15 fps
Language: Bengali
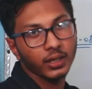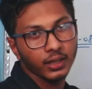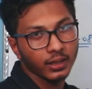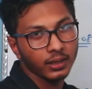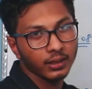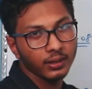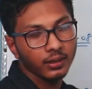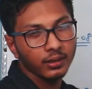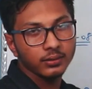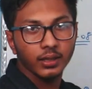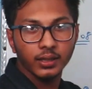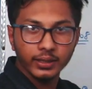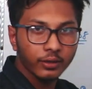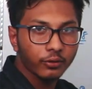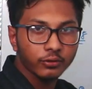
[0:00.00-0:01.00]
জানি না
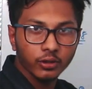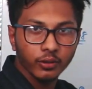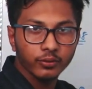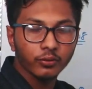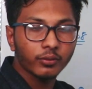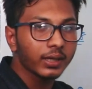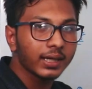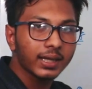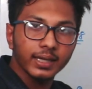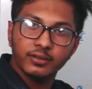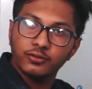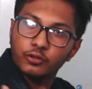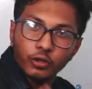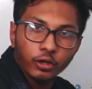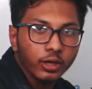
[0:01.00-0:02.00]
তাহলে কি করতে হবে তোমাকে এটা
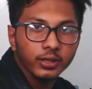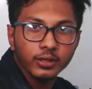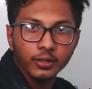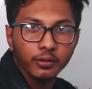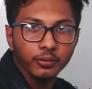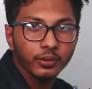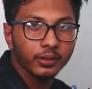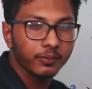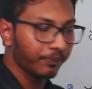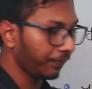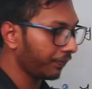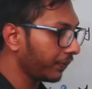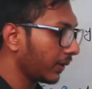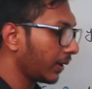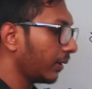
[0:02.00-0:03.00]
এক্স ধরে নিতে হবে
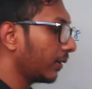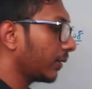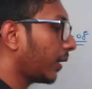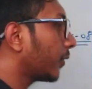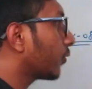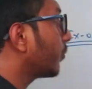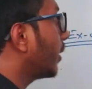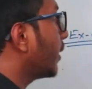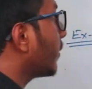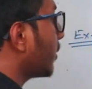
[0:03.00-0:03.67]
তাহলে তুমি এই